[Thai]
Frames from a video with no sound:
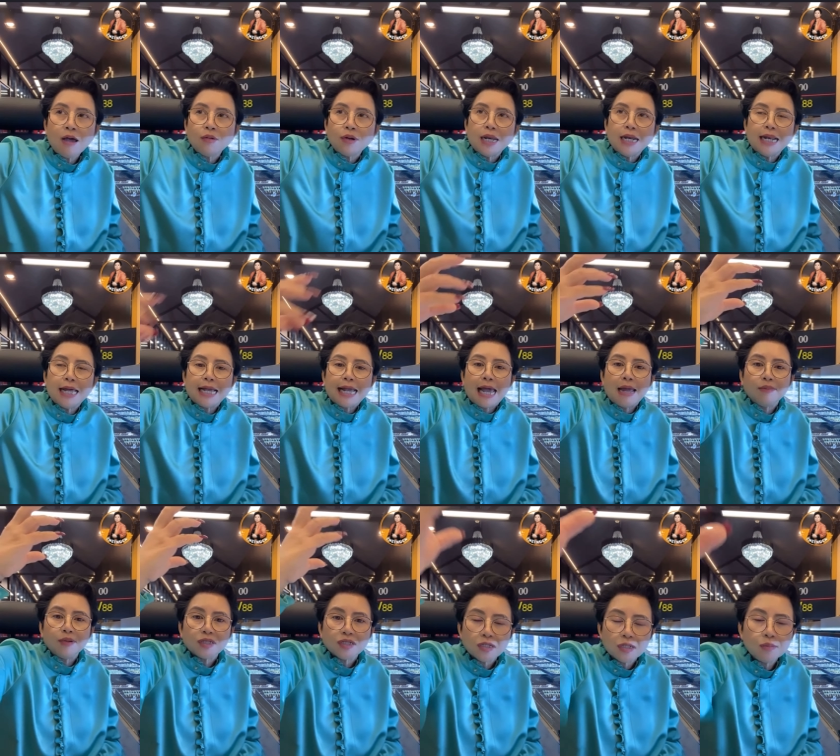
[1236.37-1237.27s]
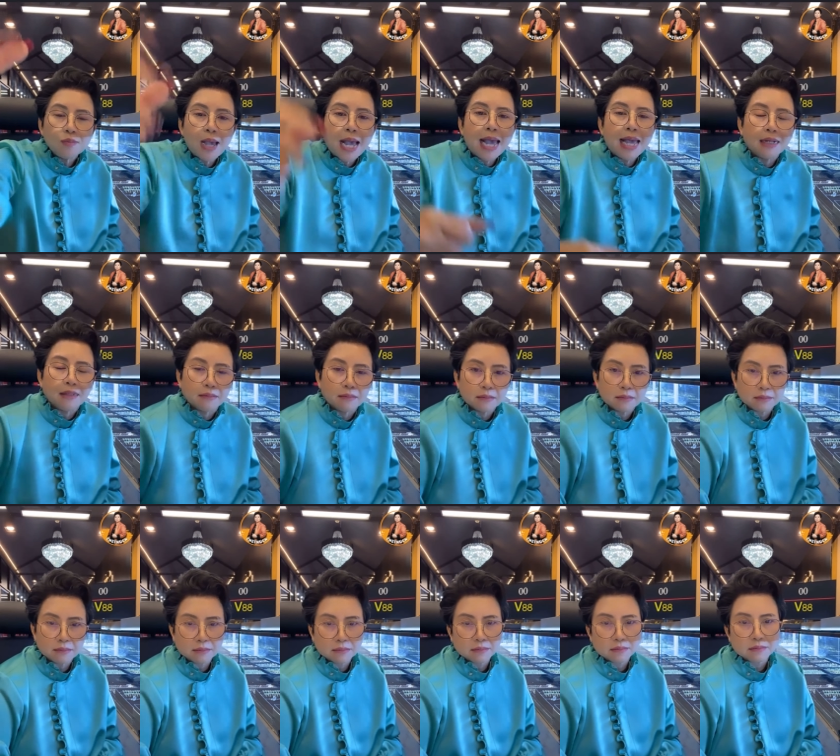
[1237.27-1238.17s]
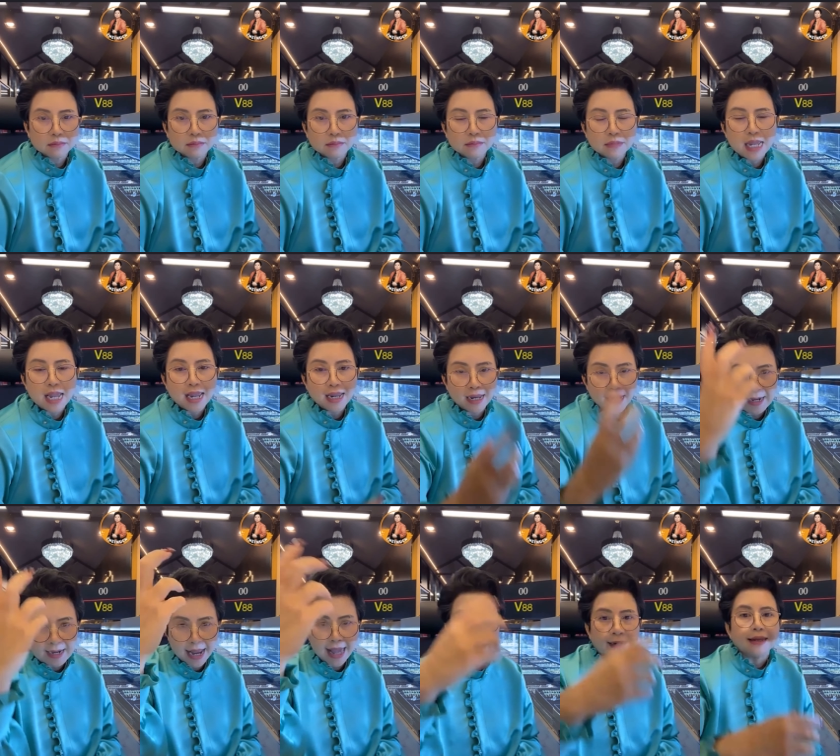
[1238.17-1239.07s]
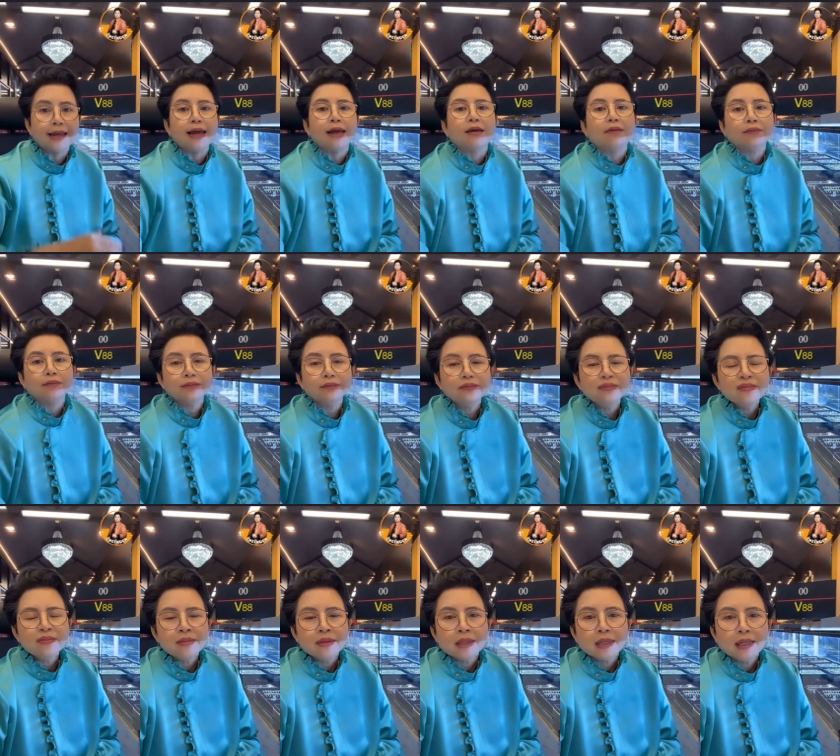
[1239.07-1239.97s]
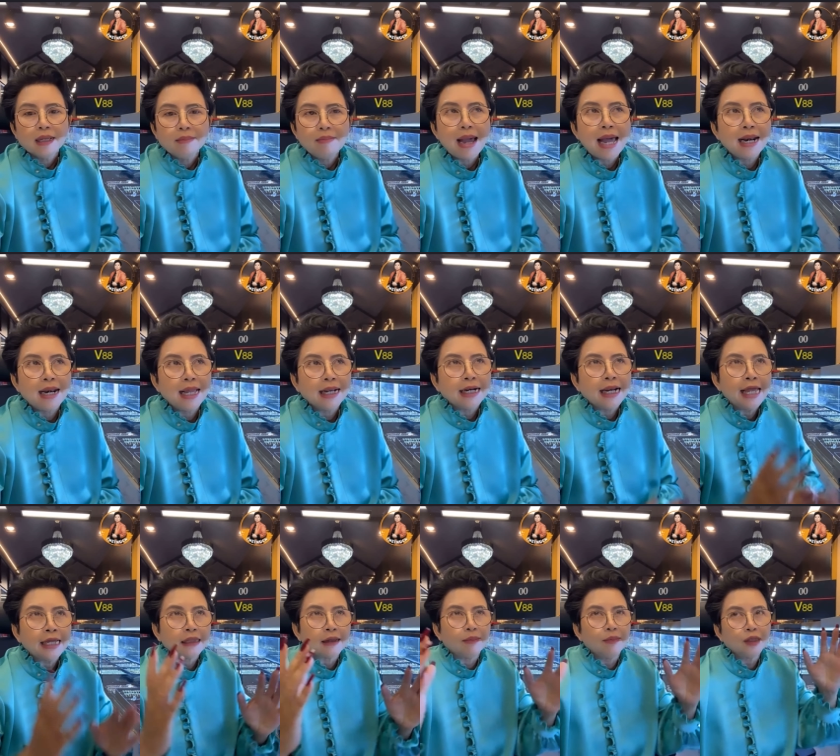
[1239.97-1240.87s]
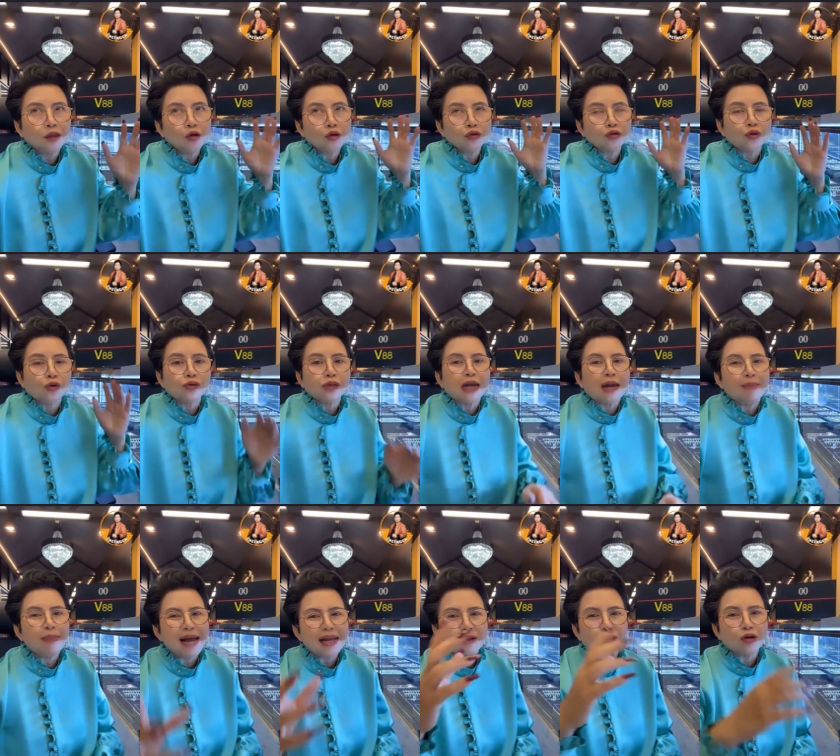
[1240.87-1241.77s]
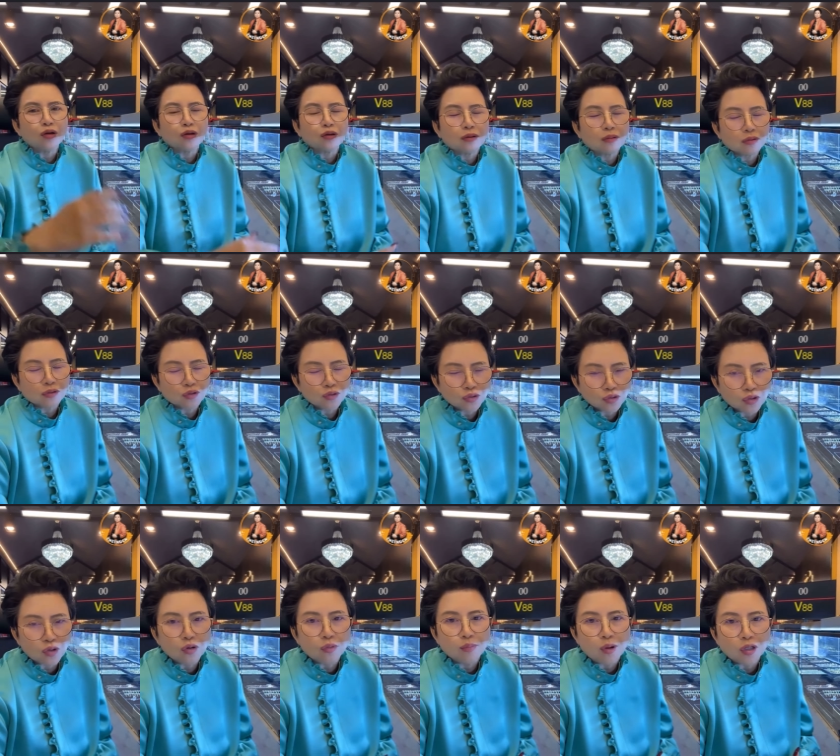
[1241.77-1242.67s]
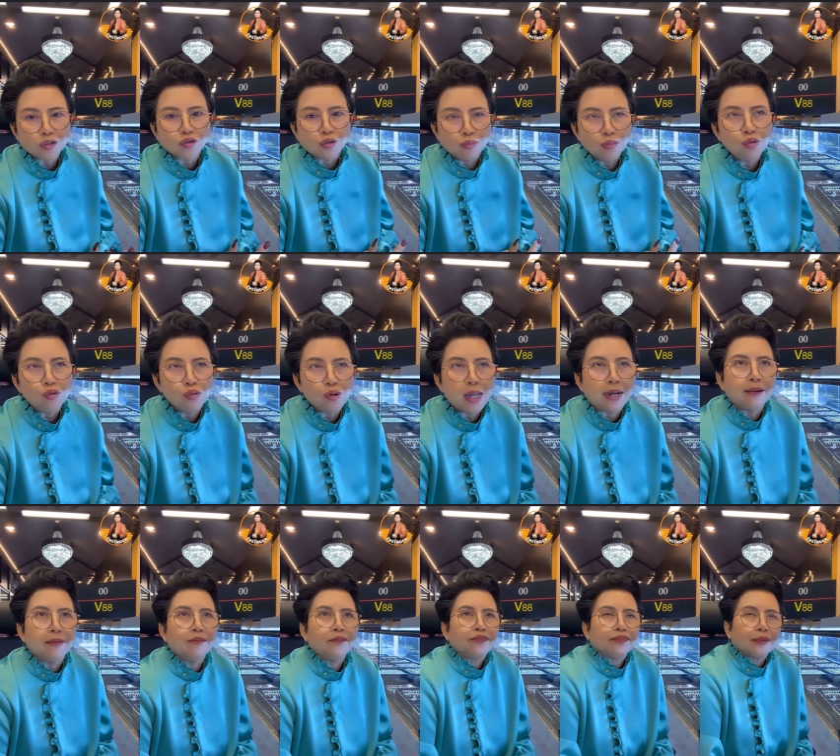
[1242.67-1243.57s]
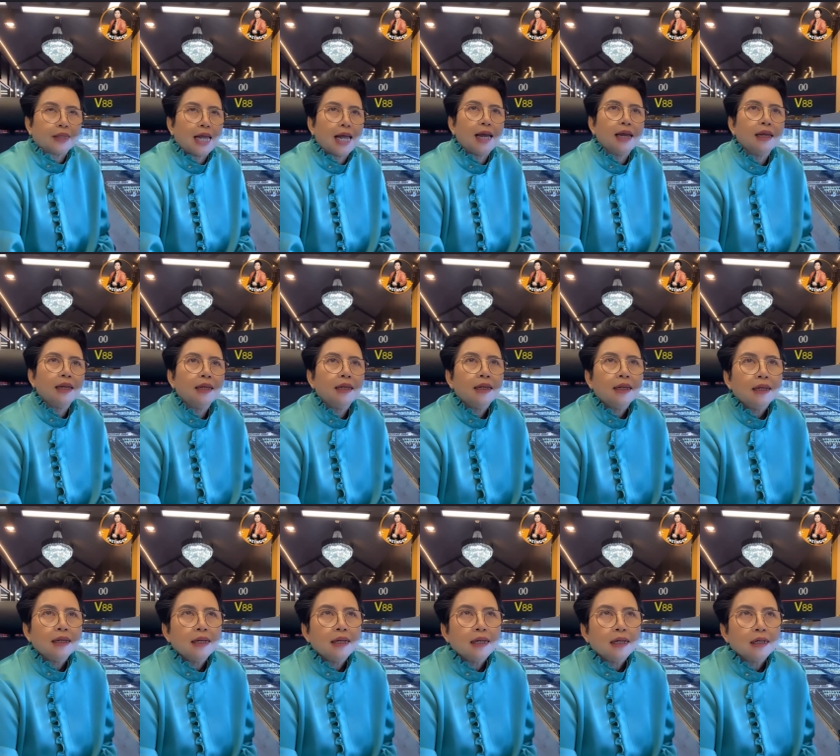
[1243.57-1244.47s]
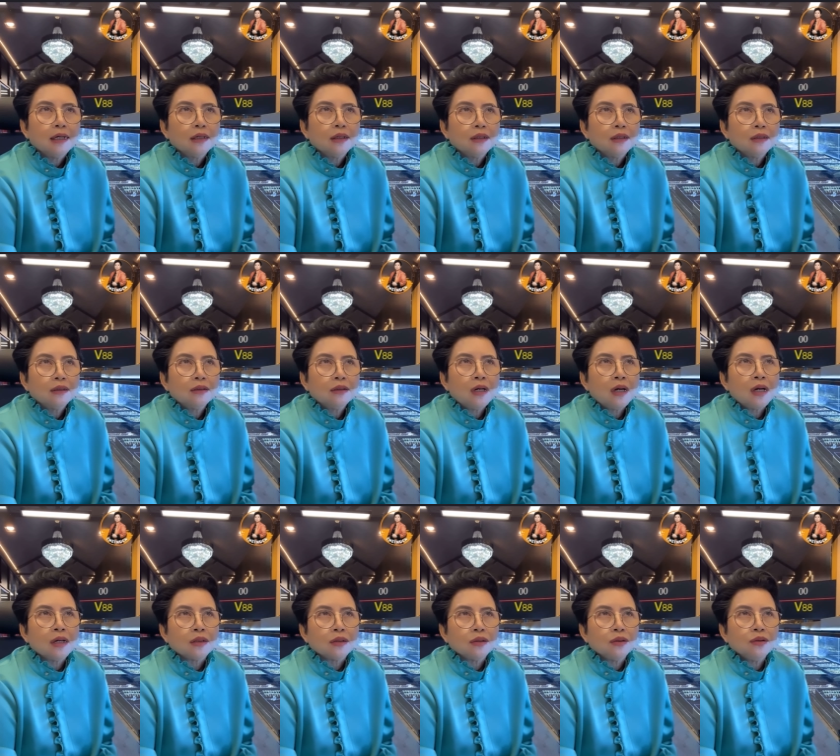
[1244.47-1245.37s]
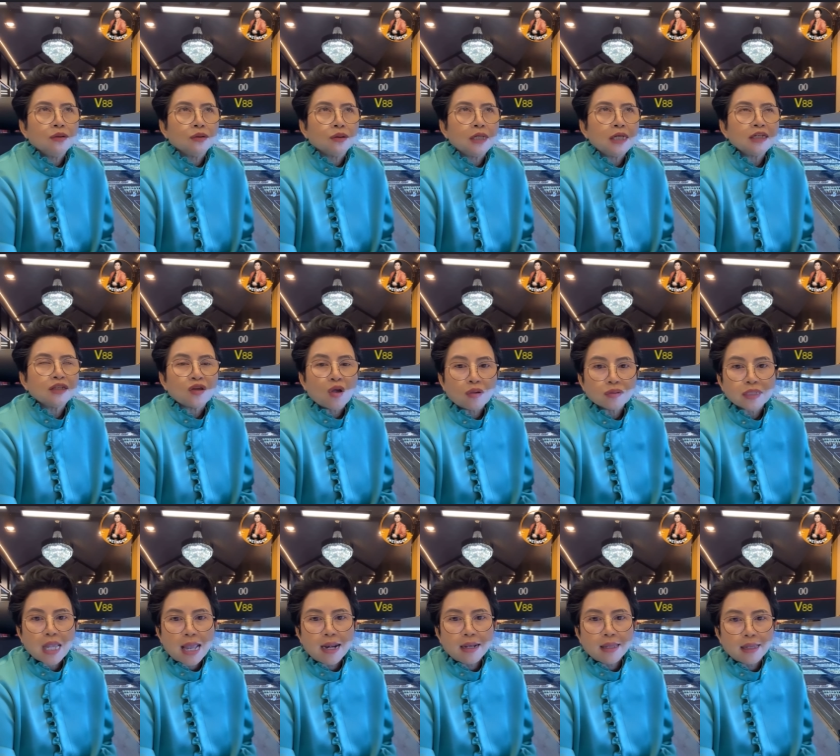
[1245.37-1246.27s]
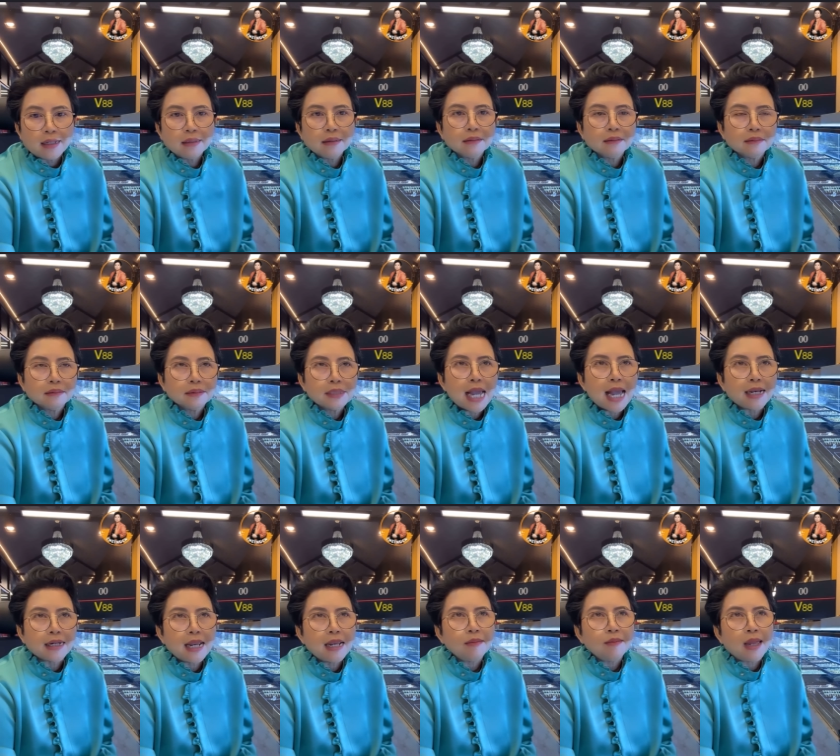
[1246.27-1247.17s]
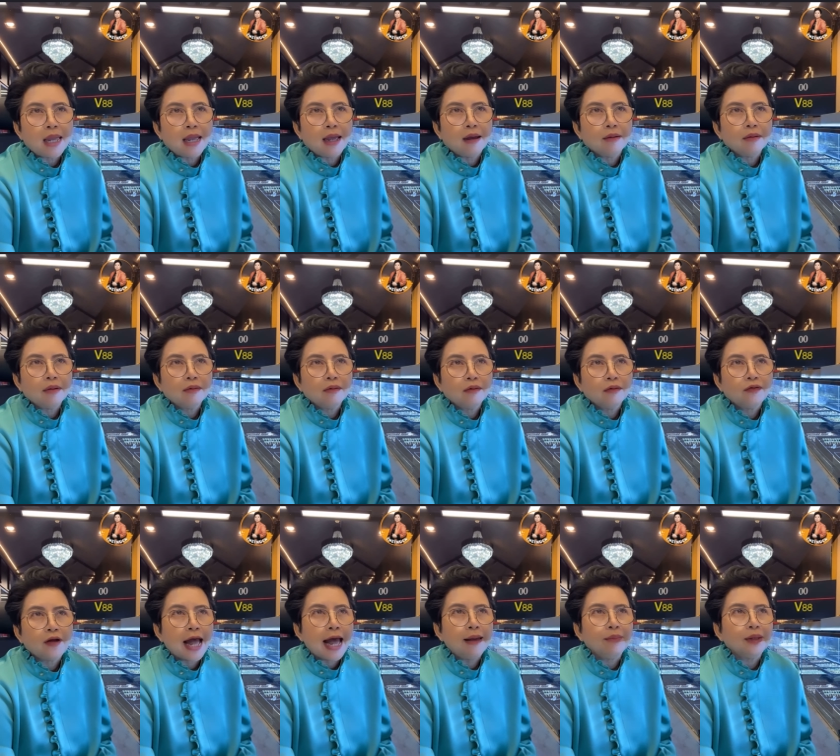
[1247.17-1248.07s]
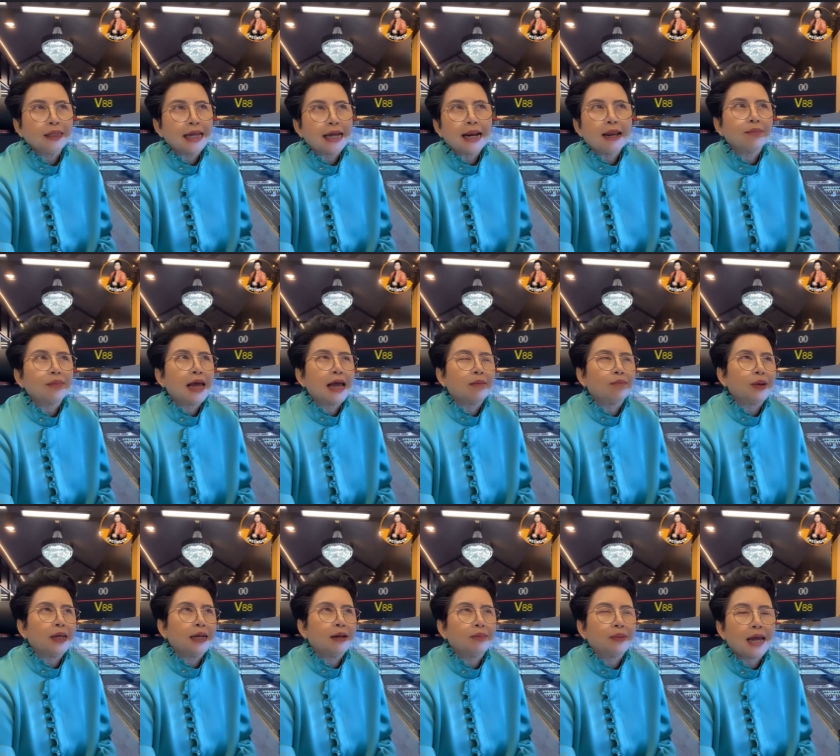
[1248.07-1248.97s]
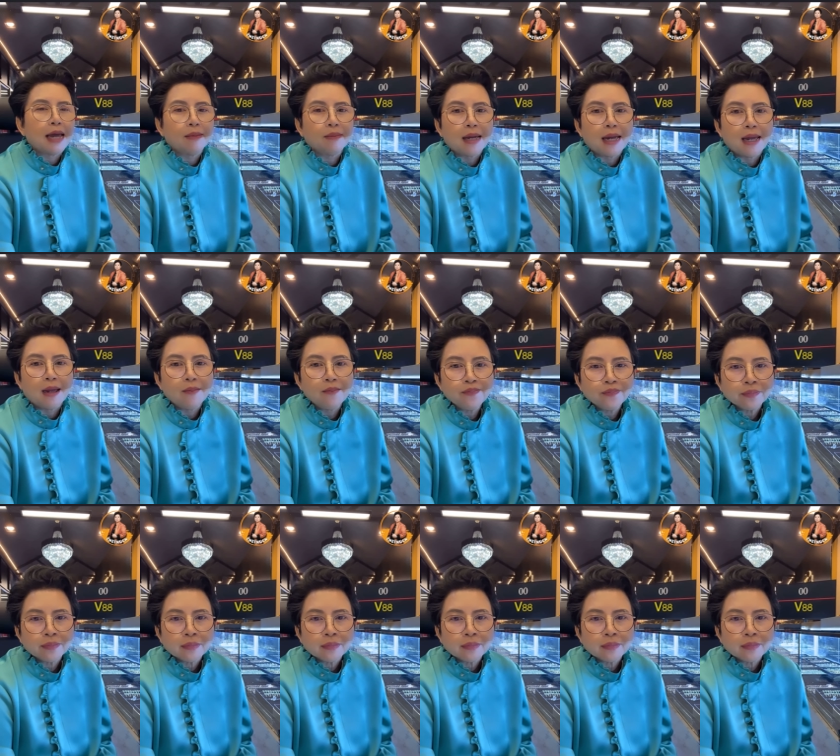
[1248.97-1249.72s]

เข้าธนาคารไปซื้อบ้าน ไอ้ หลังเนี้ย บ้านเล็ก ๆ แต่มีต้นสนใหญ่บ้านก็สุดโทมพอสมควรนะ ก็อยู่ที่สองแสนเหรียญจากนั้นมาฟ้ามีแต่ทำงานไปทำงานมา